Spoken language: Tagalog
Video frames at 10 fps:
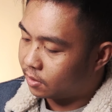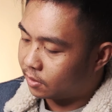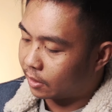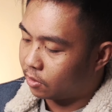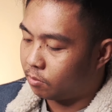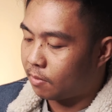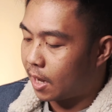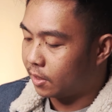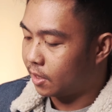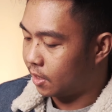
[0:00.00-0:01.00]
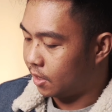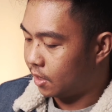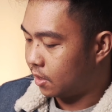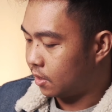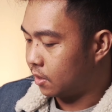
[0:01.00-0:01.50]
tatlong battery,
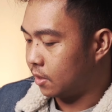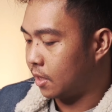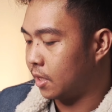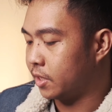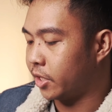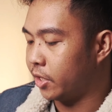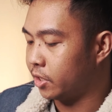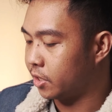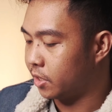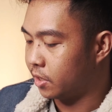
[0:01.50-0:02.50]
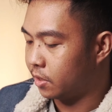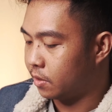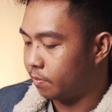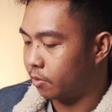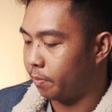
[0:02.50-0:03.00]
uh, charger,
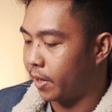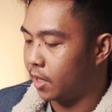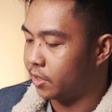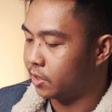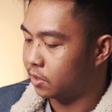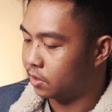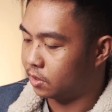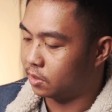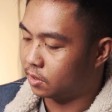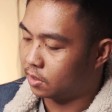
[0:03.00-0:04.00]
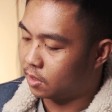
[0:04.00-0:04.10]
propellers,